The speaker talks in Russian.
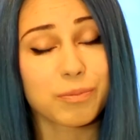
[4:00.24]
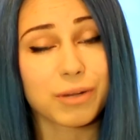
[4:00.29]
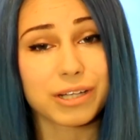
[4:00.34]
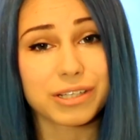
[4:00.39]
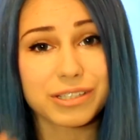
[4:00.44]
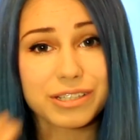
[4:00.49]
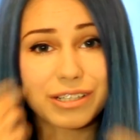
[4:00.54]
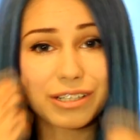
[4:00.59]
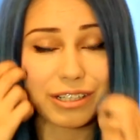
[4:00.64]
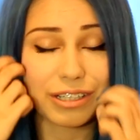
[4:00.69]

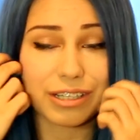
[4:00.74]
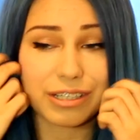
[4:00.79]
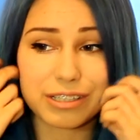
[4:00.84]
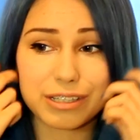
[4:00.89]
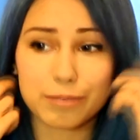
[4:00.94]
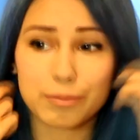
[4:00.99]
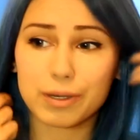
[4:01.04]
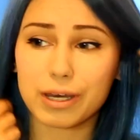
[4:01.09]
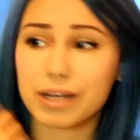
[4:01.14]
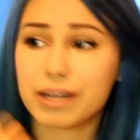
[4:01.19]
платил, и
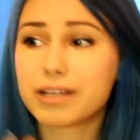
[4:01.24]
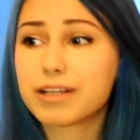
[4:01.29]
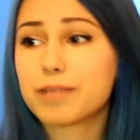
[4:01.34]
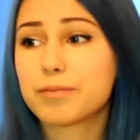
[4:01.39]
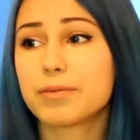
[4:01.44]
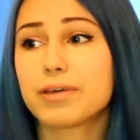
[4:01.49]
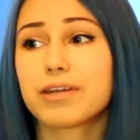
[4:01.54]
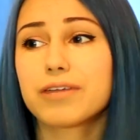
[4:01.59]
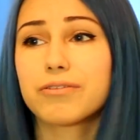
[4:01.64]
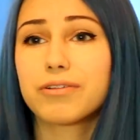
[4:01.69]
если бы я
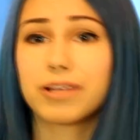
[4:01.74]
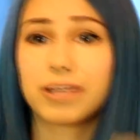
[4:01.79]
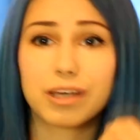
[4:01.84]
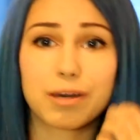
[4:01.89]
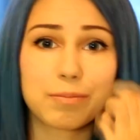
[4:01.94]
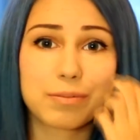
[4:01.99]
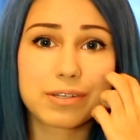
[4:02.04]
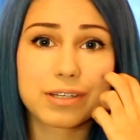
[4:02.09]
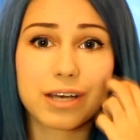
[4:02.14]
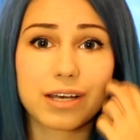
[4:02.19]
рекламировала,
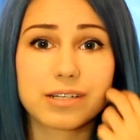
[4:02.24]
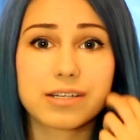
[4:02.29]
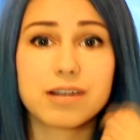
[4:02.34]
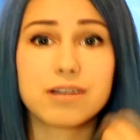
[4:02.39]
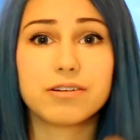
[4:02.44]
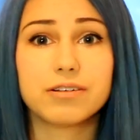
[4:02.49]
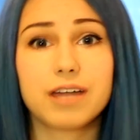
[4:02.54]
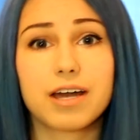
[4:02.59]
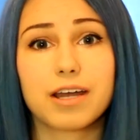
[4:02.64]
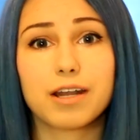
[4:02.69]
я бы
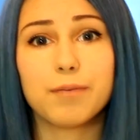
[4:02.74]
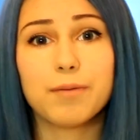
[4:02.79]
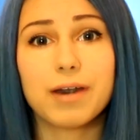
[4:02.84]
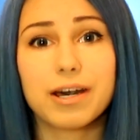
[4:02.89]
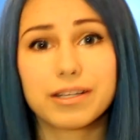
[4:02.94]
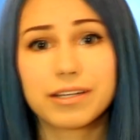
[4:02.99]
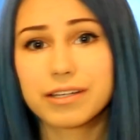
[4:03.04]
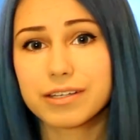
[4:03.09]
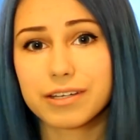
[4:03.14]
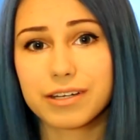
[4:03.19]
сказала, да,
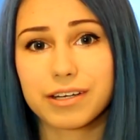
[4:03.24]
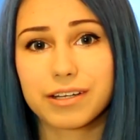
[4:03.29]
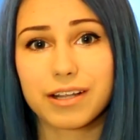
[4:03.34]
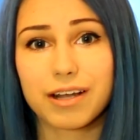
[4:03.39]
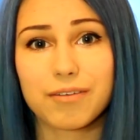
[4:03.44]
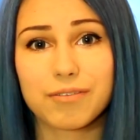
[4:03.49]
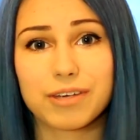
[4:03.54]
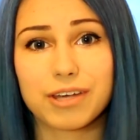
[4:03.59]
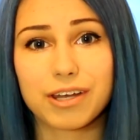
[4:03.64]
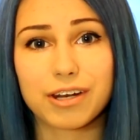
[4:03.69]
ребят, это
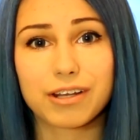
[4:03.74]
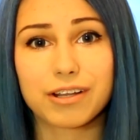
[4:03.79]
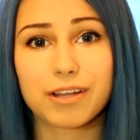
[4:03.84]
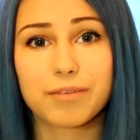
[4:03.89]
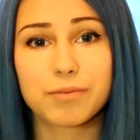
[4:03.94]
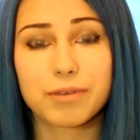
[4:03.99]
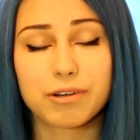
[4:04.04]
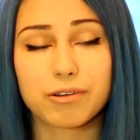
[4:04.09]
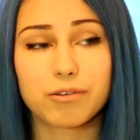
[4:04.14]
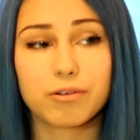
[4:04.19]
реклама, я
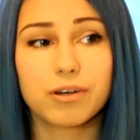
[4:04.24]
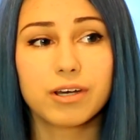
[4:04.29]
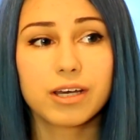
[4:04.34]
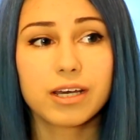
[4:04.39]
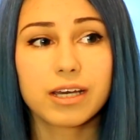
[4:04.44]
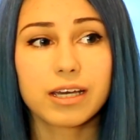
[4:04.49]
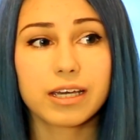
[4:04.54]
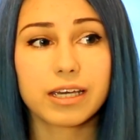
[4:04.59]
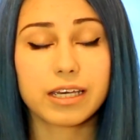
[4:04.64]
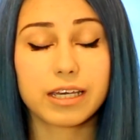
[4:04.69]
рекламирую, но
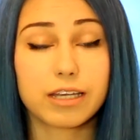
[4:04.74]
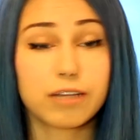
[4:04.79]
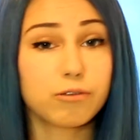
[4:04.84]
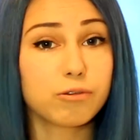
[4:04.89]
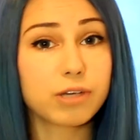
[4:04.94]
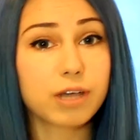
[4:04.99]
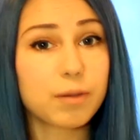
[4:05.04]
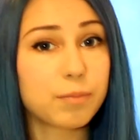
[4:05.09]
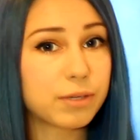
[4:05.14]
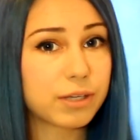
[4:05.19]
и я,
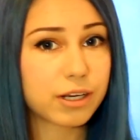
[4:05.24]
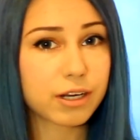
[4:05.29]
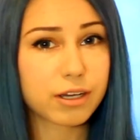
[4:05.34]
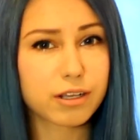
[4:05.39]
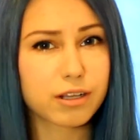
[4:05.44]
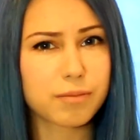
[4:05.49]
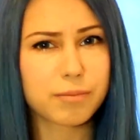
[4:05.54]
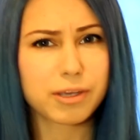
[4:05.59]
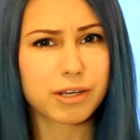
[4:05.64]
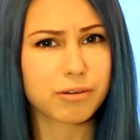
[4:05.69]
ну, я бы не
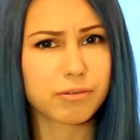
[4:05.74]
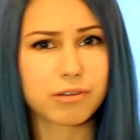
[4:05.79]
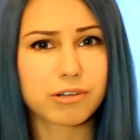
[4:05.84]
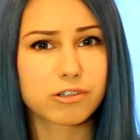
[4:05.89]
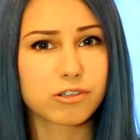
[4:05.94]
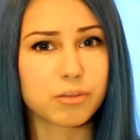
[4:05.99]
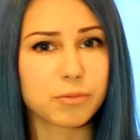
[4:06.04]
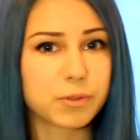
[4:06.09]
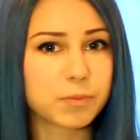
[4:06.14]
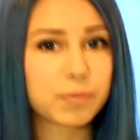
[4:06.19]
рекламировала
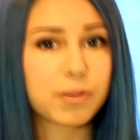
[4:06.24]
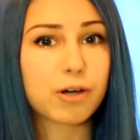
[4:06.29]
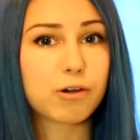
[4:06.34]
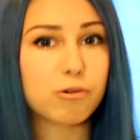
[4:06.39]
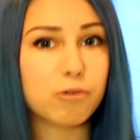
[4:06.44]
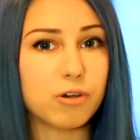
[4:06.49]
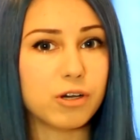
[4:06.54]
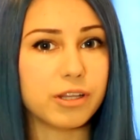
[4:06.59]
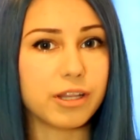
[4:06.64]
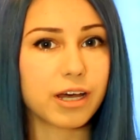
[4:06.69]
что-нибудь
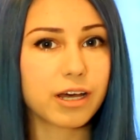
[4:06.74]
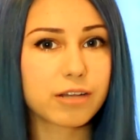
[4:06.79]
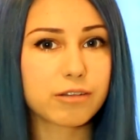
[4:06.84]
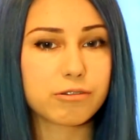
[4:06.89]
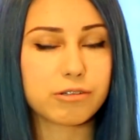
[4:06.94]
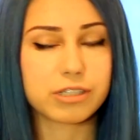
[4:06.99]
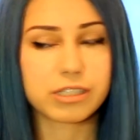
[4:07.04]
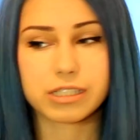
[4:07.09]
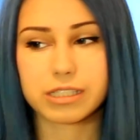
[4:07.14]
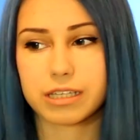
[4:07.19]
плохое, да,
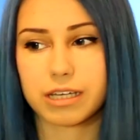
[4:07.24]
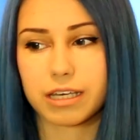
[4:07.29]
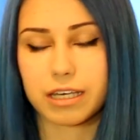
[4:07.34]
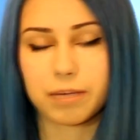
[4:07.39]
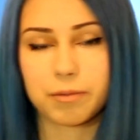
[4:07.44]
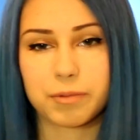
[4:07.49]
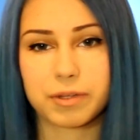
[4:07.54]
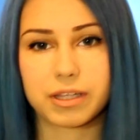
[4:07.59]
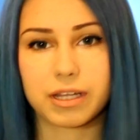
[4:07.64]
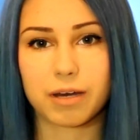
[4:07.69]
то есть
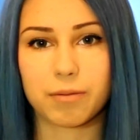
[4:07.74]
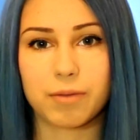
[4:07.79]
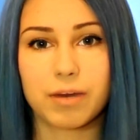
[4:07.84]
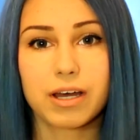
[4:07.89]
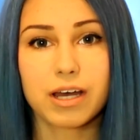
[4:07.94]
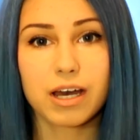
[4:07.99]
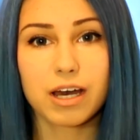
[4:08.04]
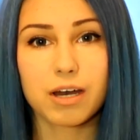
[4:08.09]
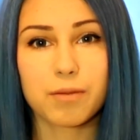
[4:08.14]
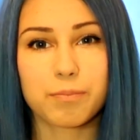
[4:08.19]
какие-нибудь там
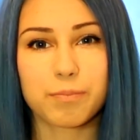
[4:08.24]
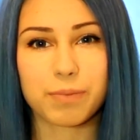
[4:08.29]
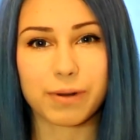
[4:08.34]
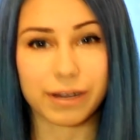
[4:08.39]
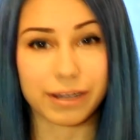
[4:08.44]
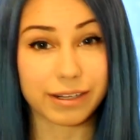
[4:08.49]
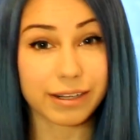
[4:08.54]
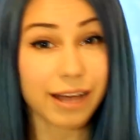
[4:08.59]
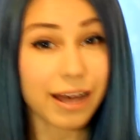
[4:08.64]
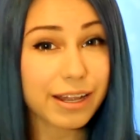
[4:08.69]

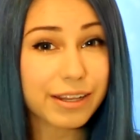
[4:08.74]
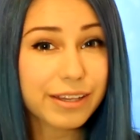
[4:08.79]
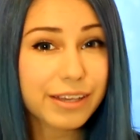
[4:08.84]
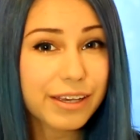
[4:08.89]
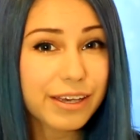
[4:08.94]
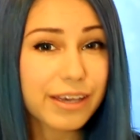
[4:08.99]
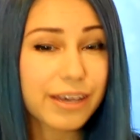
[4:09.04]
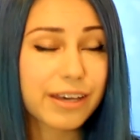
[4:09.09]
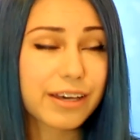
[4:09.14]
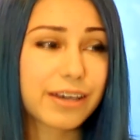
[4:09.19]

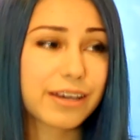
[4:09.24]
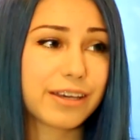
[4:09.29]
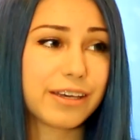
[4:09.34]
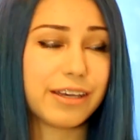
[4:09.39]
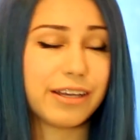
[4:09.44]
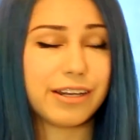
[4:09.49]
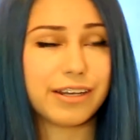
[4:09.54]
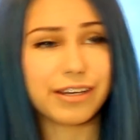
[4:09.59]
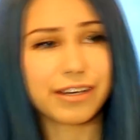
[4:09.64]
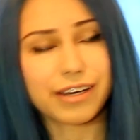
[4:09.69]
прокладки
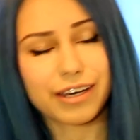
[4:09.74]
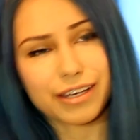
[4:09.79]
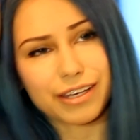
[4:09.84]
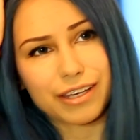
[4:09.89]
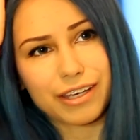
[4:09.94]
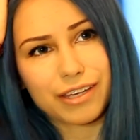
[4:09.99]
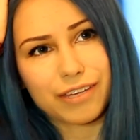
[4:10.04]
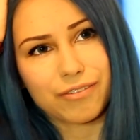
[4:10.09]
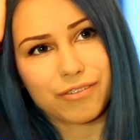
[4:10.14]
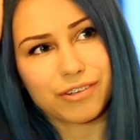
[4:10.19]
или
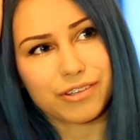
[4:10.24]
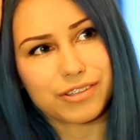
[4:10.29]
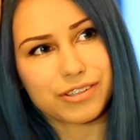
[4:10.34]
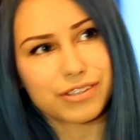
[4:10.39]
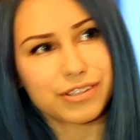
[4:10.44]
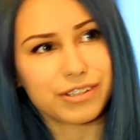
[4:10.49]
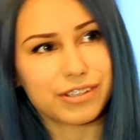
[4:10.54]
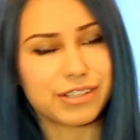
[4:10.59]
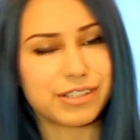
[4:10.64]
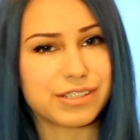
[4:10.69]
какие-нибудь
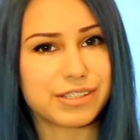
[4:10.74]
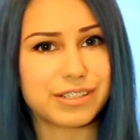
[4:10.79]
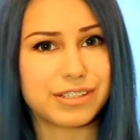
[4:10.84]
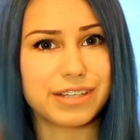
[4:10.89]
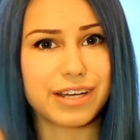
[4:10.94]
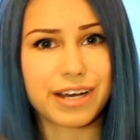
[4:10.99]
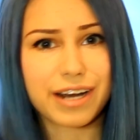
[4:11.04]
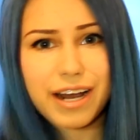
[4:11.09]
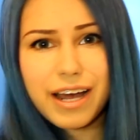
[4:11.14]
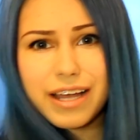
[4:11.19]

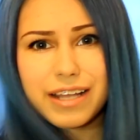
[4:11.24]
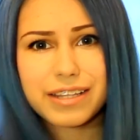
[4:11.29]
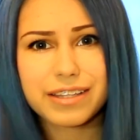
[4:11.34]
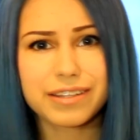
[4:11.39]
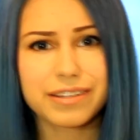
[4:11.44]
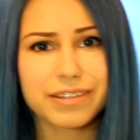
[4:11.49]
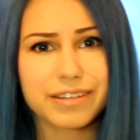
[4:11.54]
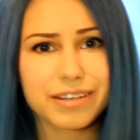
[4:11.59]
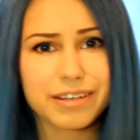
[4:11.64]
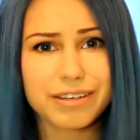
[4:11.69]
дезодоранты,
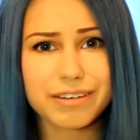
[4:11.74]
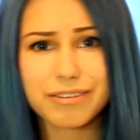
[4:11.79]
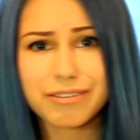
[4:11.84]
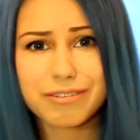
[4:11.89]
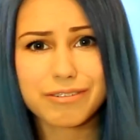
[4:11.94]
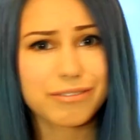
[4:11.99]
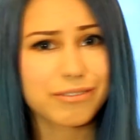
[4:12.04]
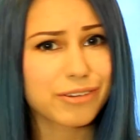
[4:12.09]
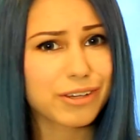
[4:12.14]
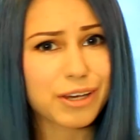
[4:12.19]

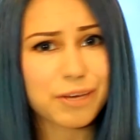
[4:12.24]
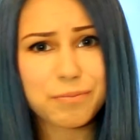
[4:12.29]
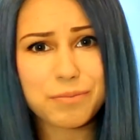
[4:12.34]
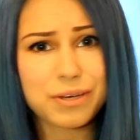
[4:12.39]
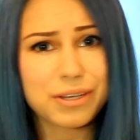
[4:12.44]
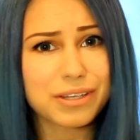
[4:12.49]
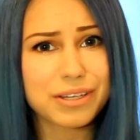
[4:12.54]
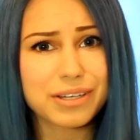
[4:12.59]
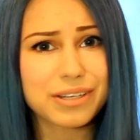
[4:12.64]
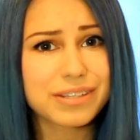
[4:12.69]
мечты, я
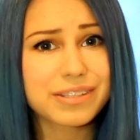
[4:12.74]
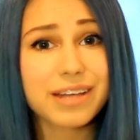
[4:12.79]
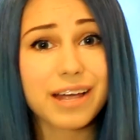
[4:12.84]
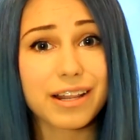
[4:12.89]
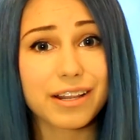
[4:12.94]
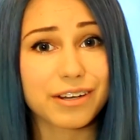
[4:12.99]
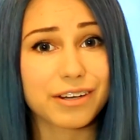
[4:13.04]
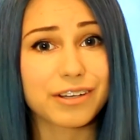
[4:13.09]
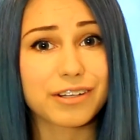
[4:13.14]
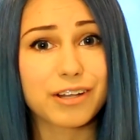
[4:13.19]
бы это не
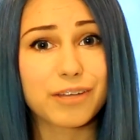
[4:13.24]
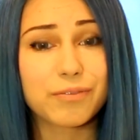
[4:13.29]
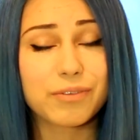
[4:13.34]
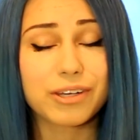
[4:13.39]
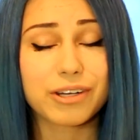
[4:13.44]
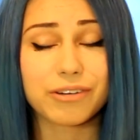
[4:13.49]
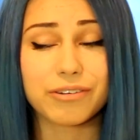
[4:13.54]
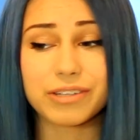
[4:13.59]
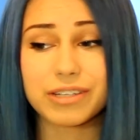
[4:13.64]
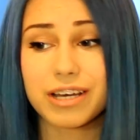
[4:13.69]
стала
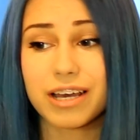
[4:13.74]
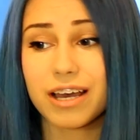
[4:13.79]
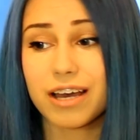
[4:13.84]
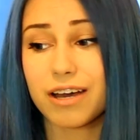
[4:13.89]
рекламировать.